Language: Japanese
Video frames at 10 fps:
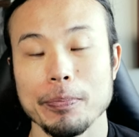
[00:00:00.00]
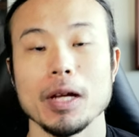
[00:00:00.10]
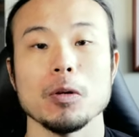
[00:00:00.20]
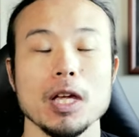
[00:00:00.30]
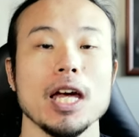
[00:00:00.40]

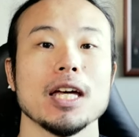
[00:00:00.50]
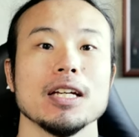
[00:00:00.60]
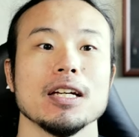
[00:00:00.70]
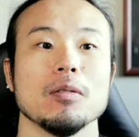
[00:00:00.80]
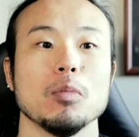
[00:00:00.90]
なので、
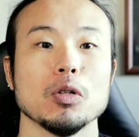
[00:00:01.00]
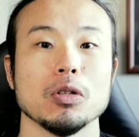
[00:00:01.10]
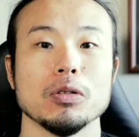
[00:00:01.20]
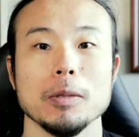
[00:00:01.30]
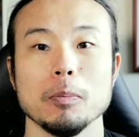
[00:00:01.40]
僕
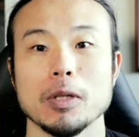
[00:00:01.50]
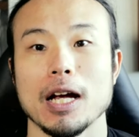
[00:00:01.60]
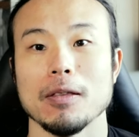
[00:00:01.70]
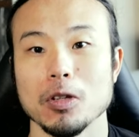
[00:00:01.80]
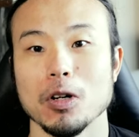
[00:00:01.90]
の
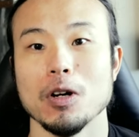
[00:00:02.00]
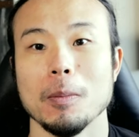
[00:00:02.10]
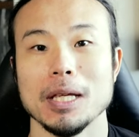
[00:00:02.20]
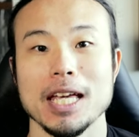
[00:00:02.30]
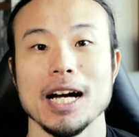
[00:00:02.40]
フリップターンの、
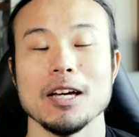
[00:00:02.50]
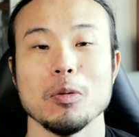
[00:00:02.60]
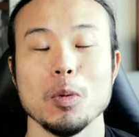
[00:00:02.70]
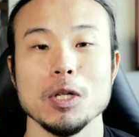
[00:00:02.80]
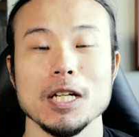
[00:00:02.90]
苦い
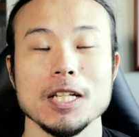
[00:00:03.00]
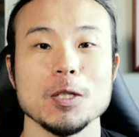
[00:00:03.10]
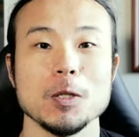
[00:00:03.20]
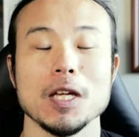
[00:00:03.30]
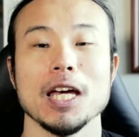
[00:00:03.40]
思い出に
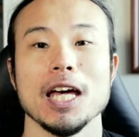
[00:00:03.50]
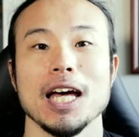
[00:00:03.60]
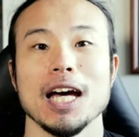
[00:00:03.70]
ついて、